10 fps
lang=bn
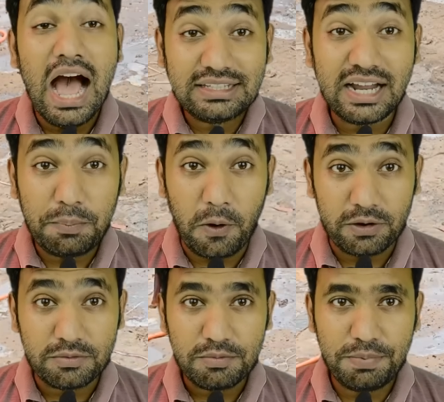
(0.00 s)
আর তারপর
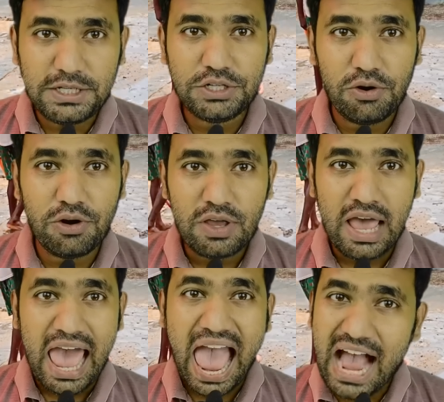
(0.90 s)
ভিডিওর
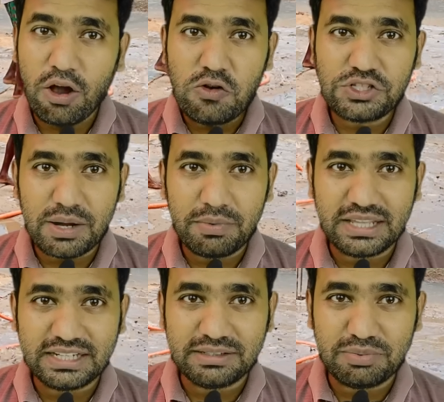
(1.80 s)
এক অংশে আমরা
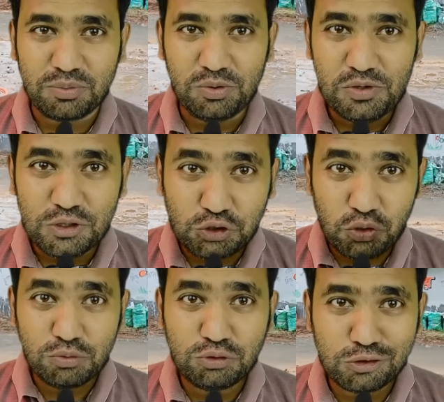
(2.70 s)
দেখতে পাবো
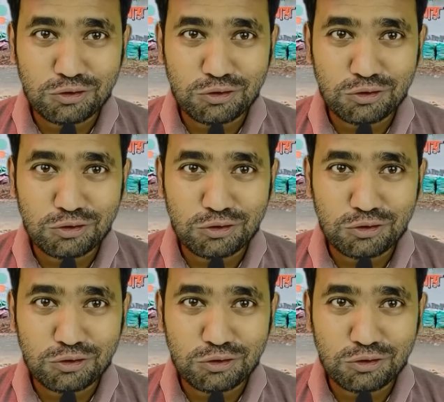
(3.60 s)
সমুদ্র